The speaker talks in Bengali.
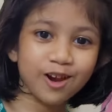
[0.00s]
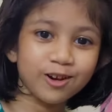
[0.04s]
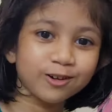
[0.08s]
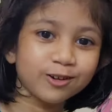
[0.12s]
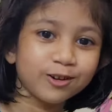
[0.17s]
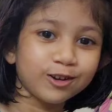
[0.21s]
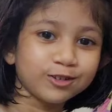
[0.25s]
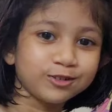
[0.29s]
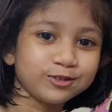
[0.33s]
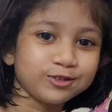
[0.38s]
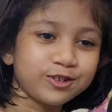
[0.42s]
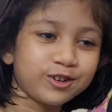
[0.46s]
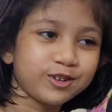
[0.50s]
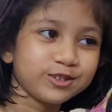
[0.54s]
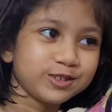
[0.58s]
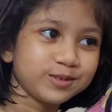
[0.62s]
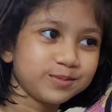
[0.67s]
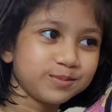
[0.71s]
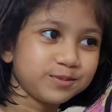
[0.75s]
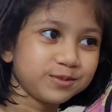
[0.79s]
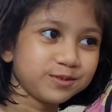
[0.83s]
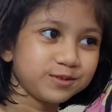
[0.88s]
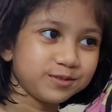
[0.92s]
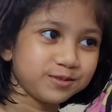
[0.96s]
কচকচে
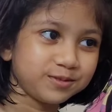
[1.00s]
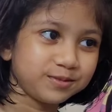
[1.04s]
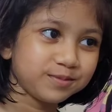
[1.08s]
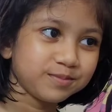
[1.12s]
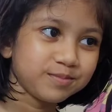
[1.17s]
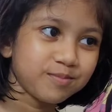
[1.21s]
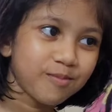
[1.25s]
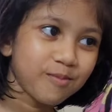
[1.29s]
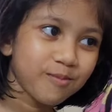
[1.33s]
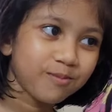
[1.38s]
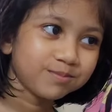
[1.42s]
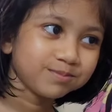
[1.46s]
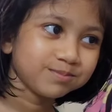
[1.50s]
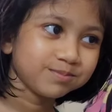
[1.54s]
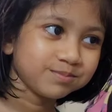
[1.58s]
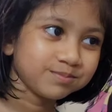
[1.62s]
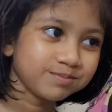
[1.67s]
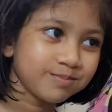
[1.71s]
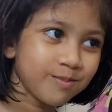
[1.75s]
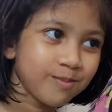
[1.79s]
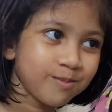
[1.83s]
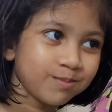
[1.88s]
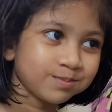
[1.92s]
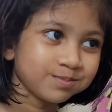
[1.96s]
হুম
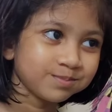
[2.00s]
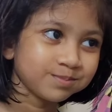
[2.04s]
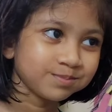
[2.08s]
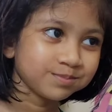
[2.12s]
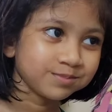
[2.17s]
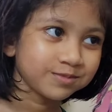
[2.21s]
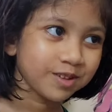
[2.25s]
কচকচে টাইপ